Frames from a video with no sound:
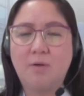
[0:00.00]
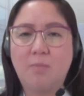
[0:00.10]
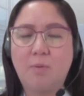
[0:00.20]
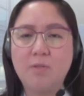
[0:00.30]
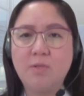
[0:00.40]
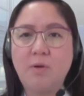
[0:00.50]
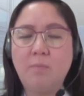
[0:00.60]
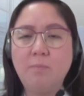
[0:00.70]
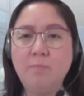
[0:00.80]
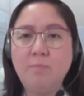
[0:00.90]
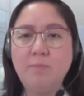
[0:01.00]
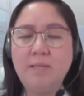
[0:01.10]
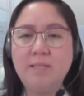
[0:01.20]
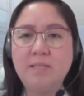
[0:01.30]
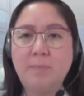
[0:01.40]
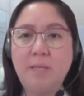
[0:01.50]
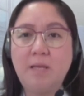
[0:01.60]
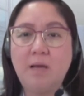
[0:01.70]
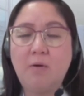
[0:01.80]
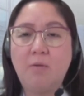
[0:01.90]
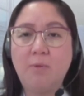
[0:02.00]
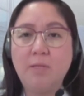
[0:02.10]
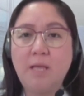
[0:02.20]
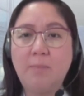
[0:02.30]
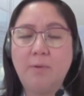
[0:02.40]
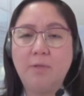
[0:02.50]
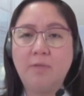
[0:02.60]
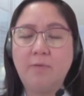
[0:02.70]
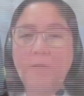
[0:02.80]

Opo. So, ang isa sa pinaka-common nga po, no,